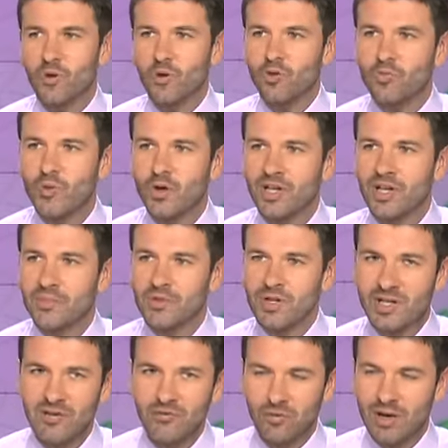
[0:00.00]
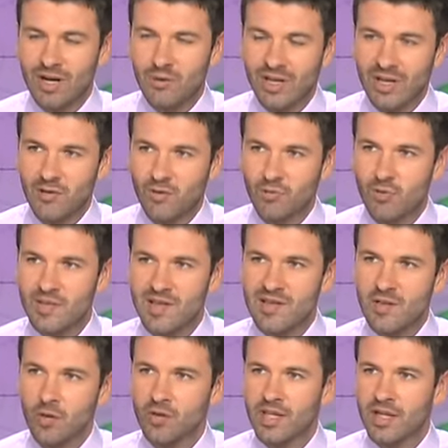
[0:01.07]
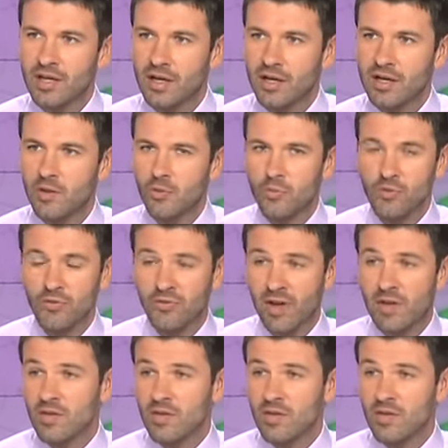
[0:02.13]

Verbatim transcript: franchement, il y en a plein qui font la location meublée sans le déclarer, on peut le faire